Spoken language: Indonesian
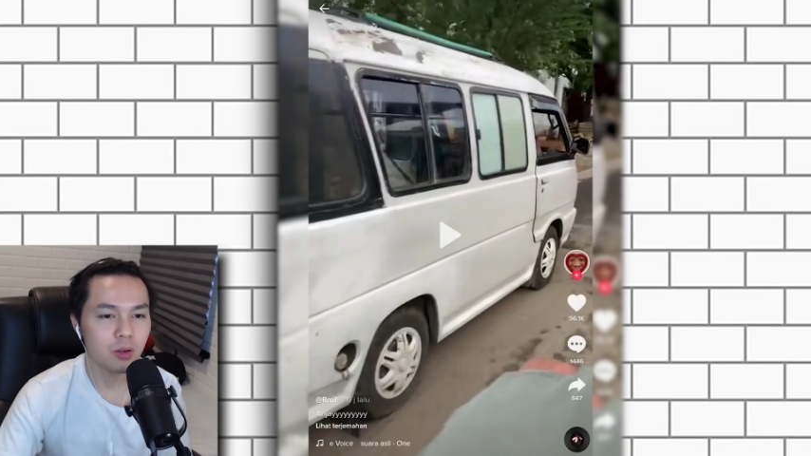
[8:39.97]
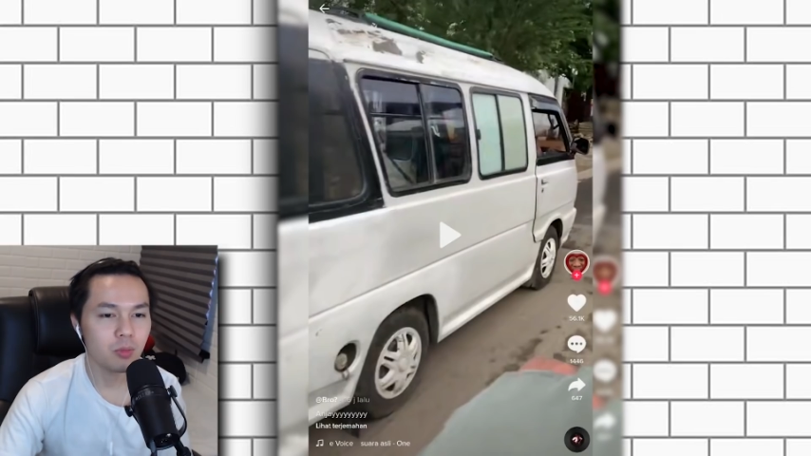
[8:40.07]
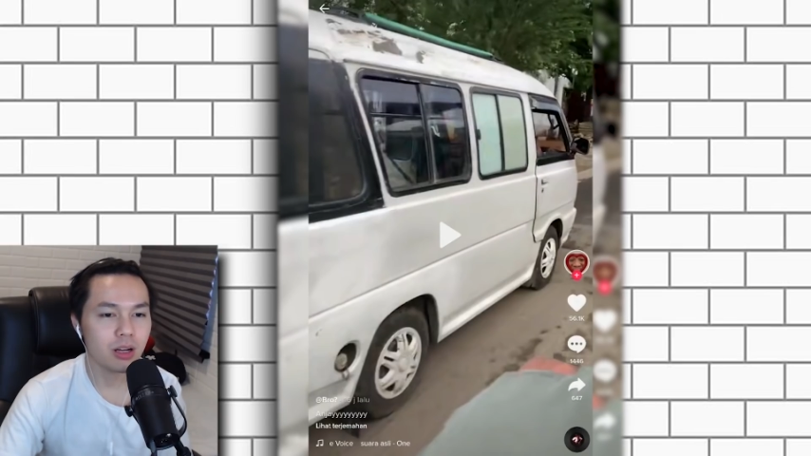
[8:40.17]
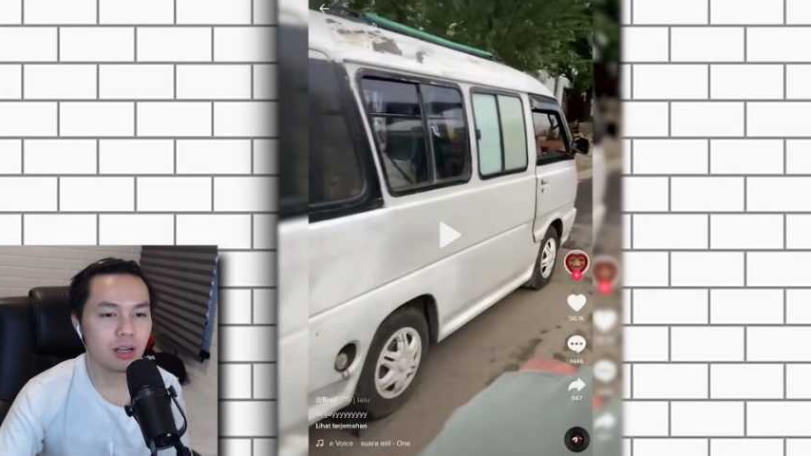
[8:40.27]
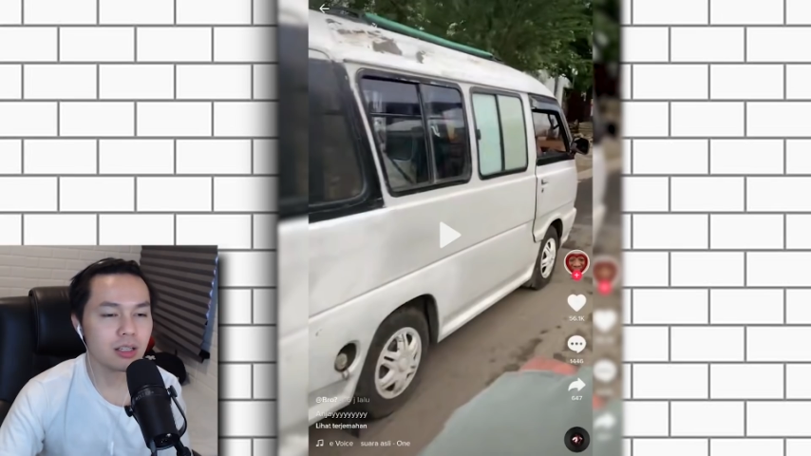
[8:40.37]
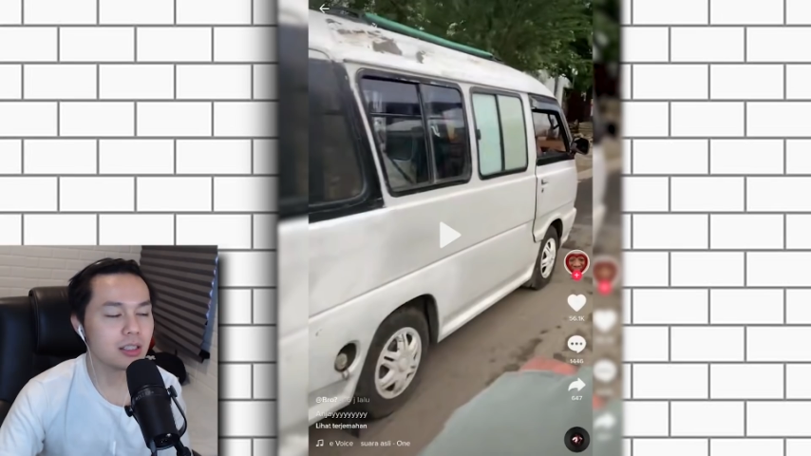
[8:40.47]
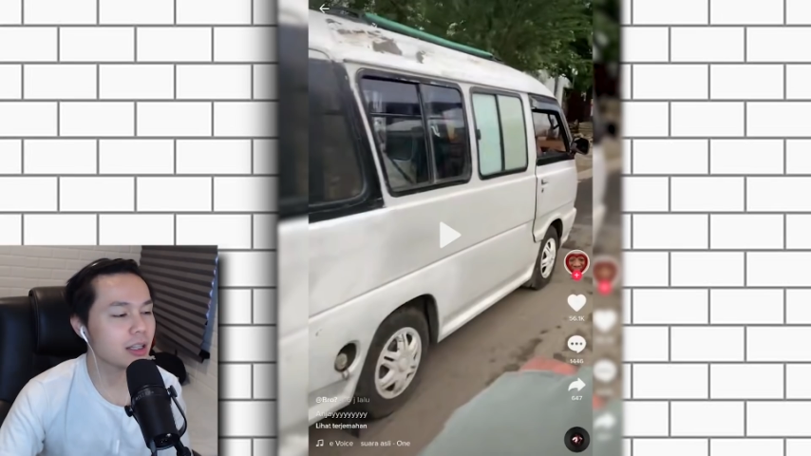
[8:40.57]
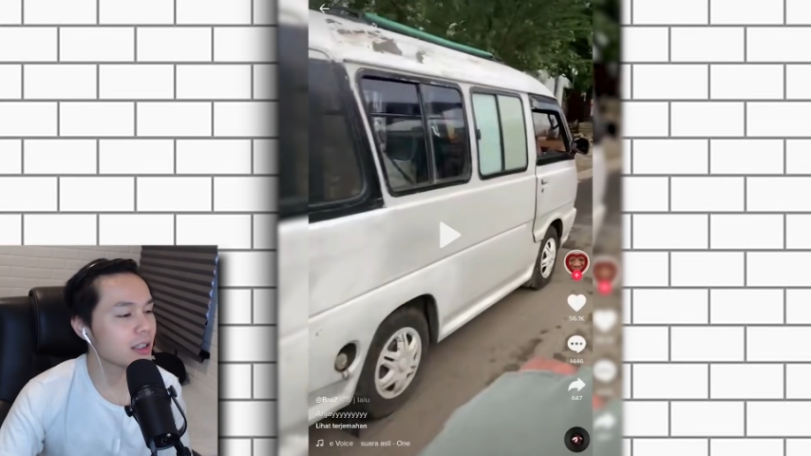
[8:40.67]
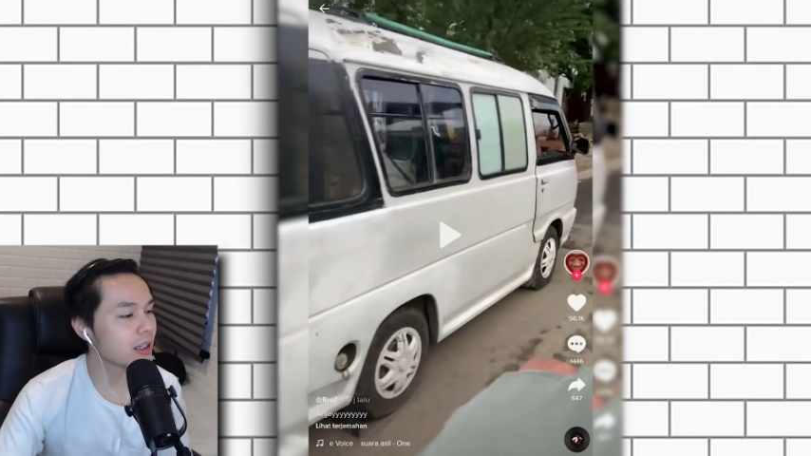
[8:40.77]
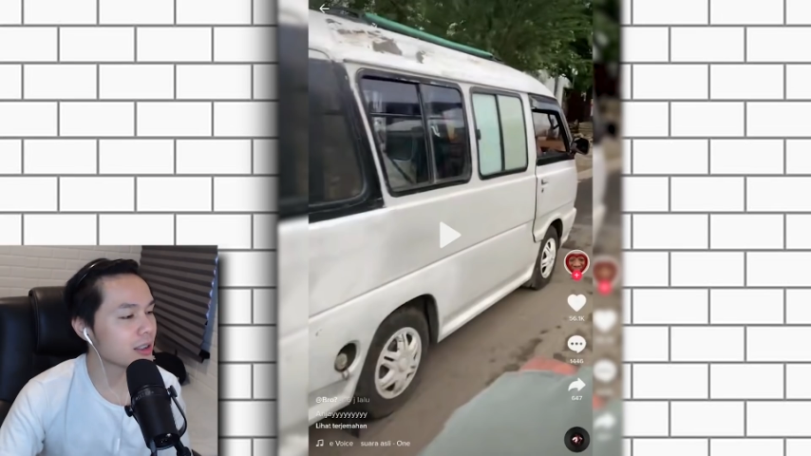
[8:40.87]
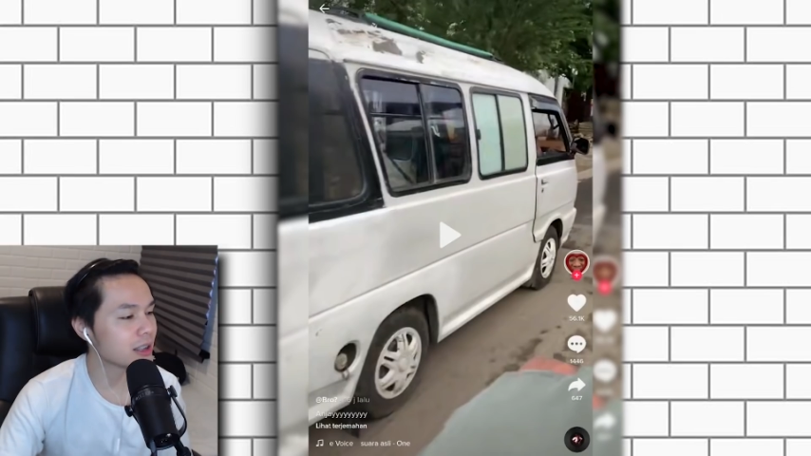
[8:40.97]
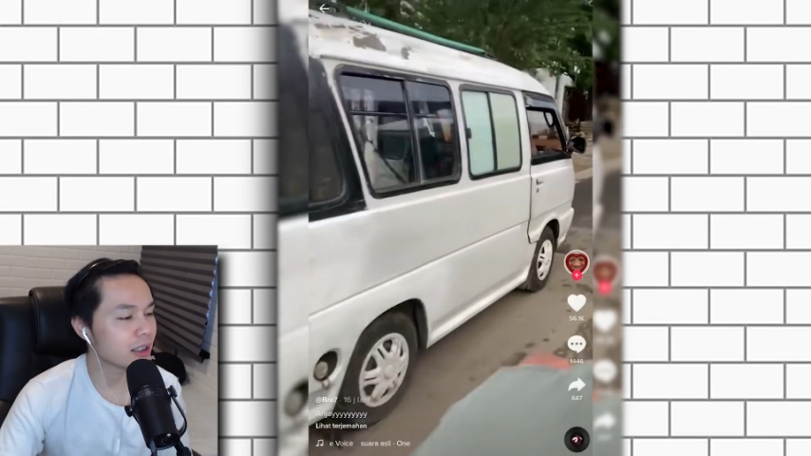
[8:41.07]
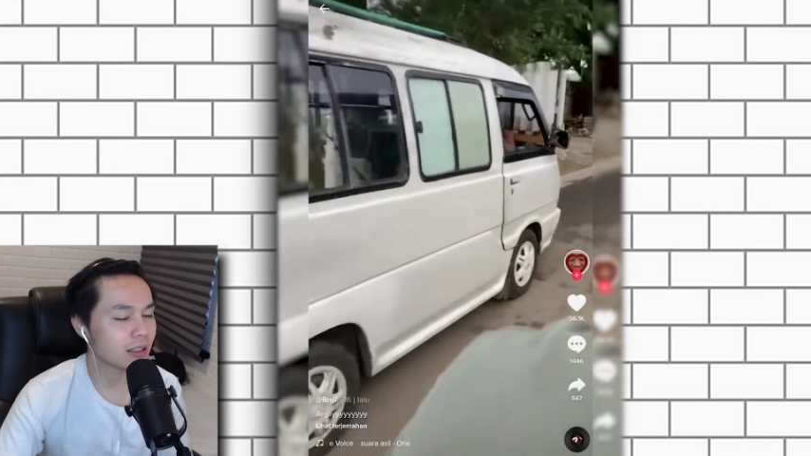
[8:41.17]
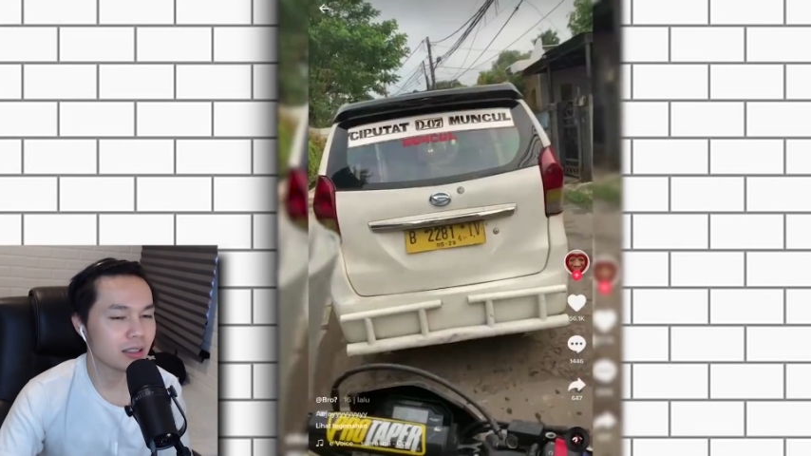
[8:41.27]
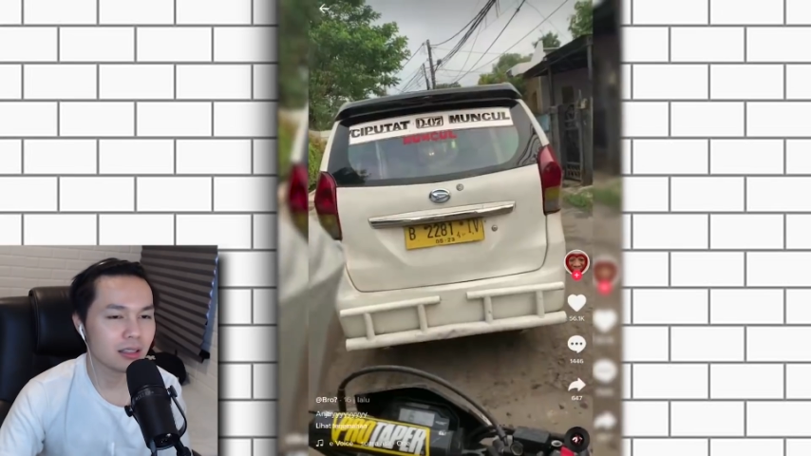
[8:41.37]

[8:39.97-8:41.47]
belakangnya Seni anjir